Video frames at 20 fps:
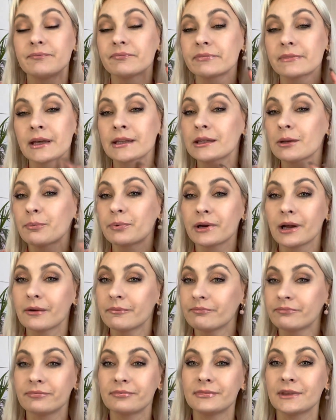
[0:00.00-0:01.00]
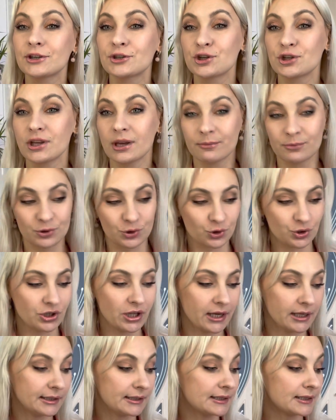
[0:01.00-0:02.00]
Это прям даже не
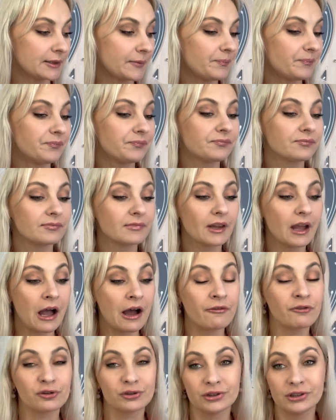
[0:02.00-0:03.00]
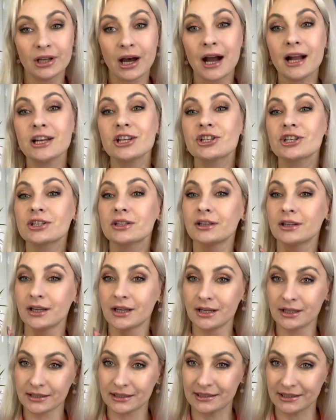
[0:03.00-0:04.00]
обсуждается. А вот дальше
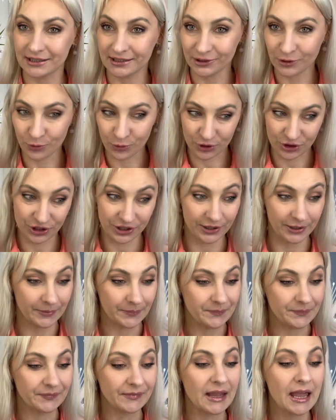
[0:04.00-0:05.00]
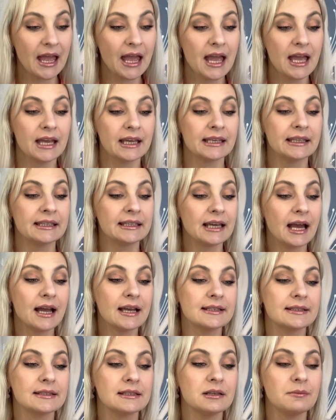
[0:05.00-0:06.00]
сложно.
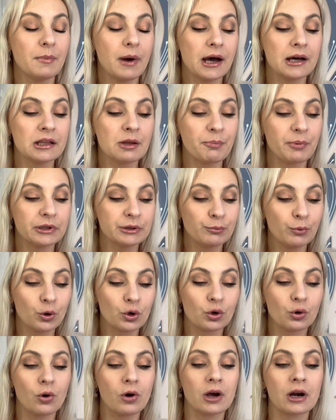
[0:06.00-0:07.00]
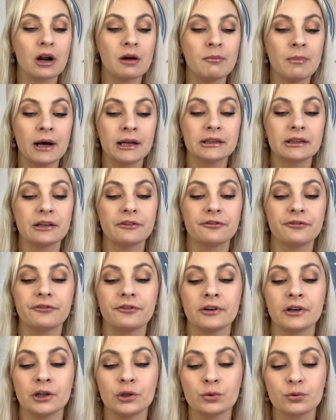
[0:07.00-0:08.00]
Я снимала подборку ароматов
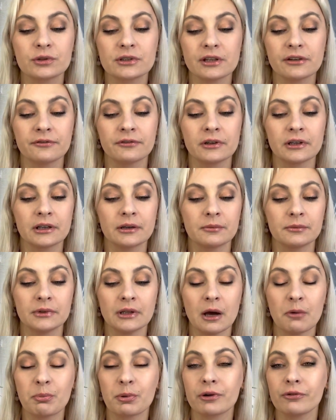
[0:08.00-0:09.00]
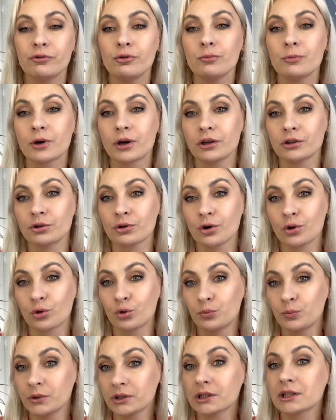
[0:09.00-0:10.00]
э, люксовые, да, парфюмы, которые я
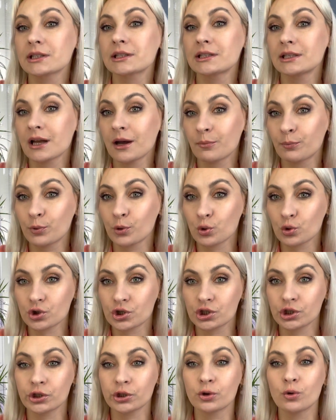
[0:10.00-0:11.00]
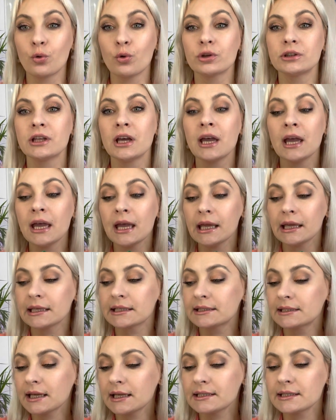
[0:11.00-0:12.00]
купила за прошлый год. И
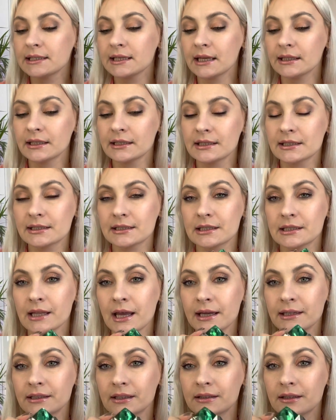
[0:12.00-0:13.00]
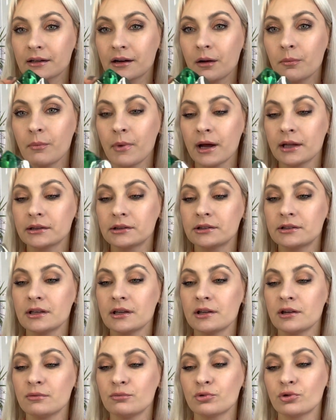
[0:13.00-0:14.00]
знаете, я нанесла этот аромат
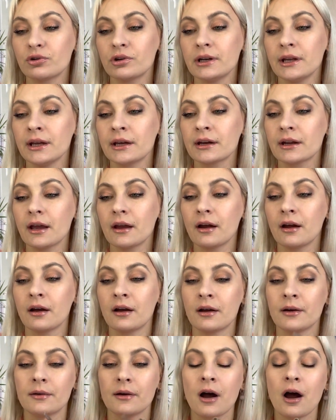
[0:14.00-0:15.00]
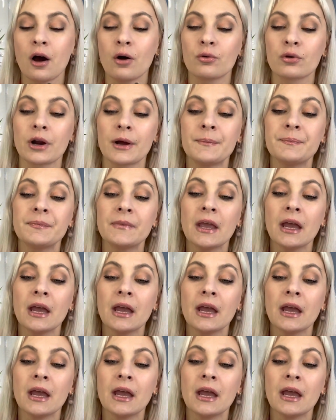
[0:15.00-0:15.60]
Терри Мюглер Аура.